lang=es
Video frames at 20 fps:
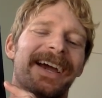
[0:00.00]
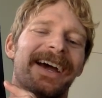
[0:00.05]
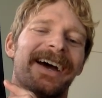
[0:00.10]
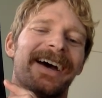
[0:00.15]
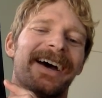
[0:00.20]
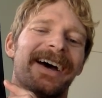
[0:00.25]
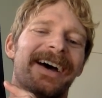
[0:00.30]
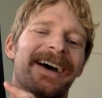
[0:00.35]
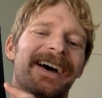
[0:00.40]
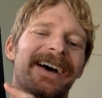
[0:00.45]

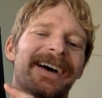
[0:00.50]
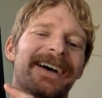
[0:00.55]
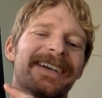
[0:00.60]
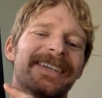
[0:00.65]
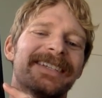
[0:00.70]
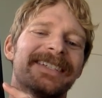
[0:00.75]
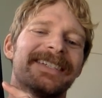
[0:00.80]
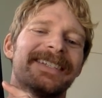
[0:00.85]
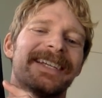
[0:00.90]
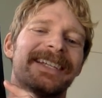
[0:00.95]
ah,
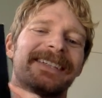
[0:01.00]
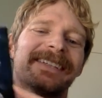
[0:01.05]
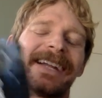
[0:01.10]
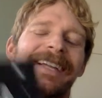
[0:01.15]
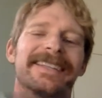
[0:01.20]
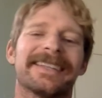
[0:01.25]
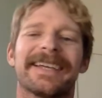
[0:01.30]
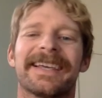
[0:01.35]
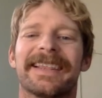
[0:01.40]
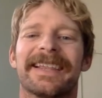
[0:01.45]
se
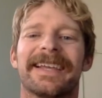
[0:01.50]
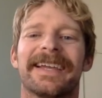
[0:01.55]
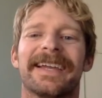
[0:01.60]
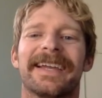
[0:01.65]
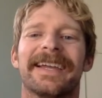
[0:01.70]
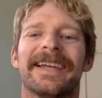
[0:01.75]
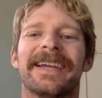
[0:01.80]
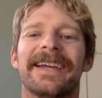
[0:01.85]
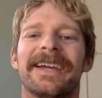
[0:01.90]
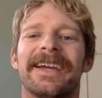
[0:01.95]
trata
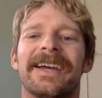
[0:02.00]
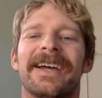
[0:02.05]
de